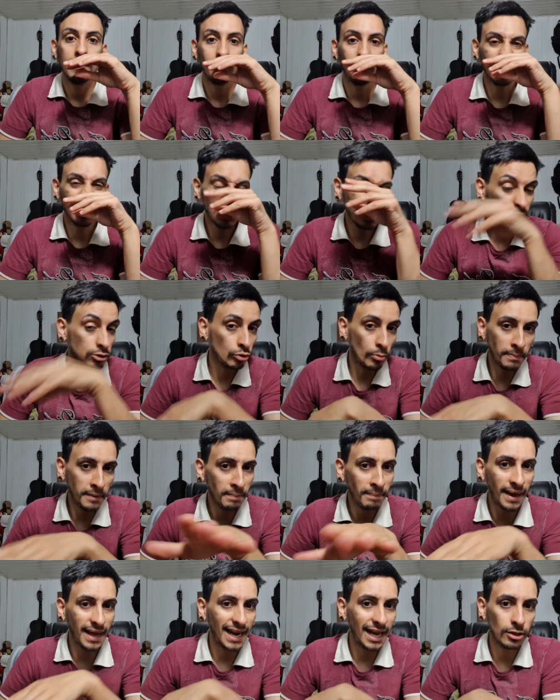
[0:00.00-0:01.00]
Mas assim, tô
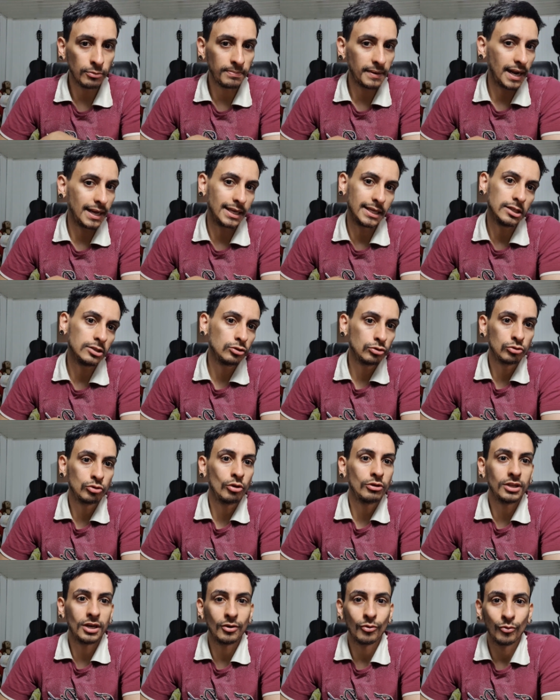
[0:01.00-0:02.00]
preparado para isso,
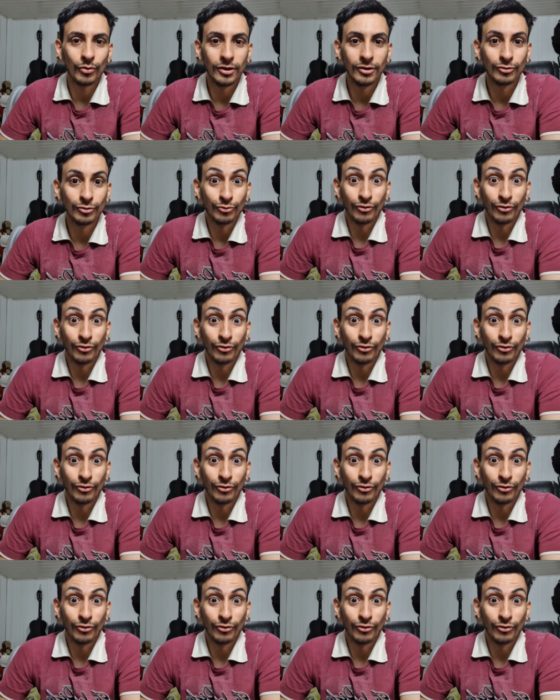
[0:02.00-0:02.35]
tô tranquilo,